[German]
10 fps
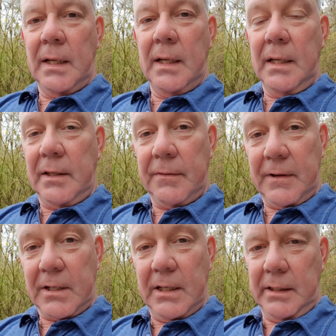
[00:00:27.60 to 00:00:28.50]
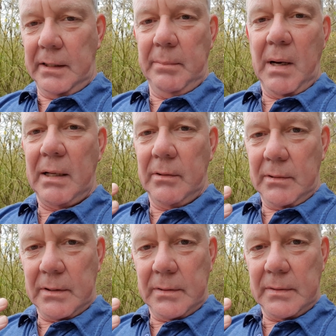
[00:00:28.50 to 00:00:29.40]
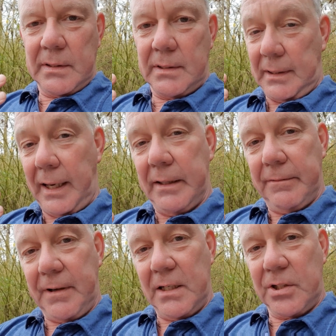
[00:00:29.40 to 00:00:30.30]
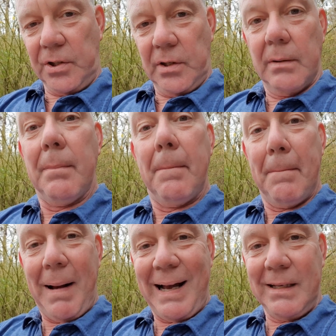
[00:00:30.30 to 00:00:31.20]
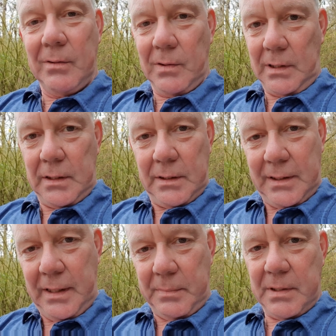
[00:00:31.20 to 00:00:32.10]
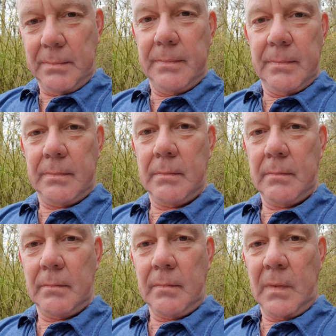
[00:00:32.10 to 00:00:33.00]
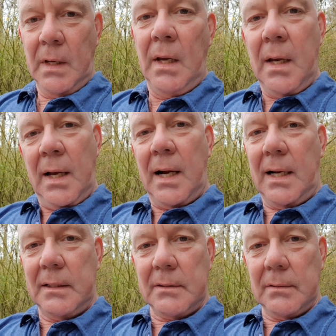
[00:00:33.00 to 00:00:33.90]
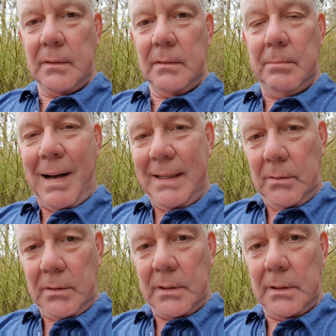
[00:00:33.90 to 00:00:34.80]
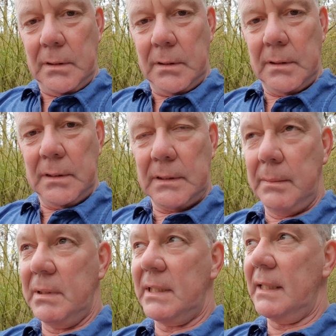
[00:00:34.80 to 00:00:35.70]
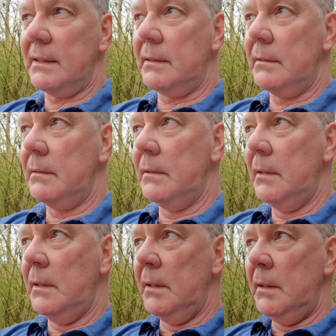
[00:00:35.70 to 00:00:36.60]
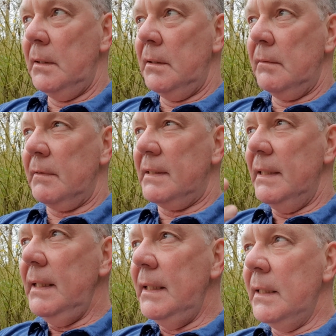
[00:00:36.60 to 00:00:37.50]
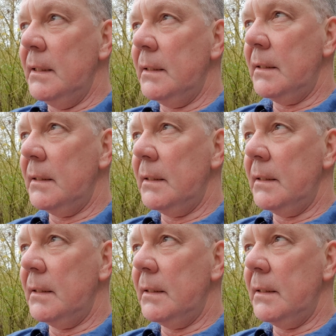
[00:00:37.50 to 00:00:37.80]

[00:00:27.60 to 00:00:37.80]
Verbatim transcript: Ich vertrete die Meinung, dass es keine falsche Meinung gibt. Also, Meinung ist nämlich das, was Sie